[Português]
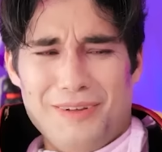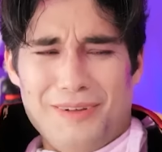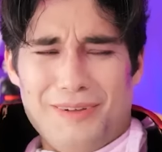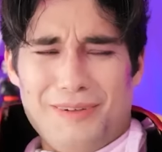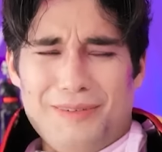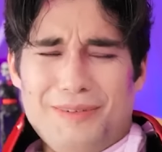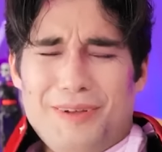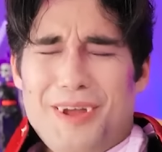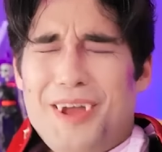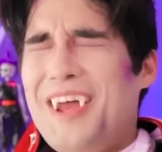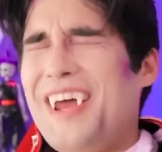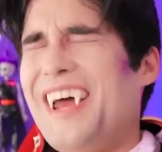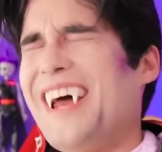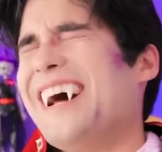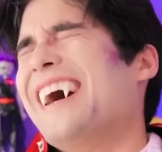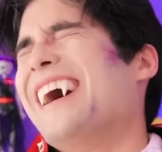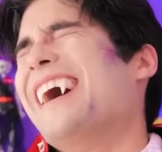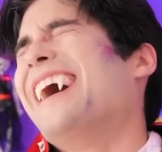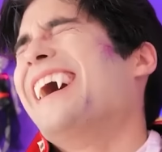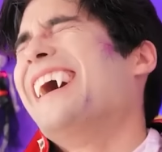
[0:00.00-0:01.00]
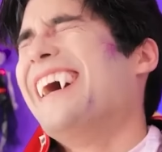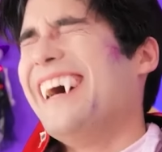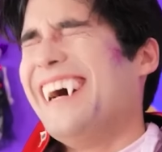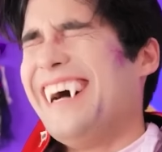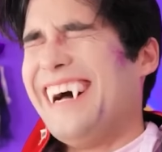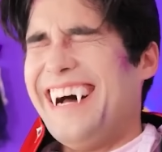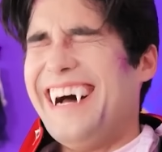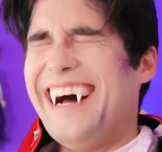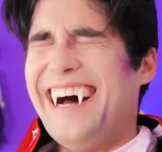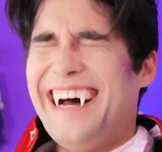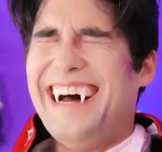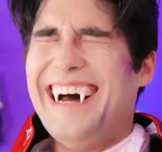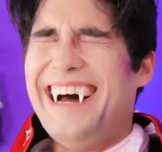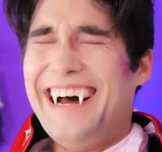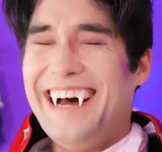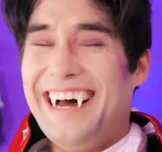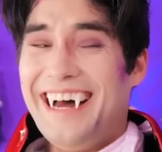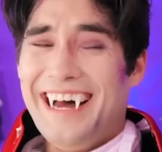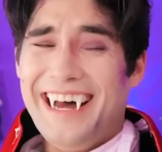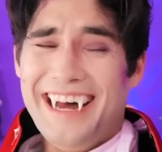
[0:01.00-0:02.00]
Ah, finalmente o
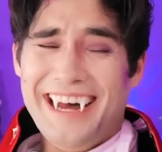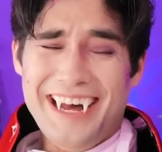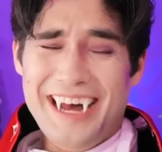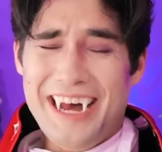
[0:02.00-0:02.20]
silêncio.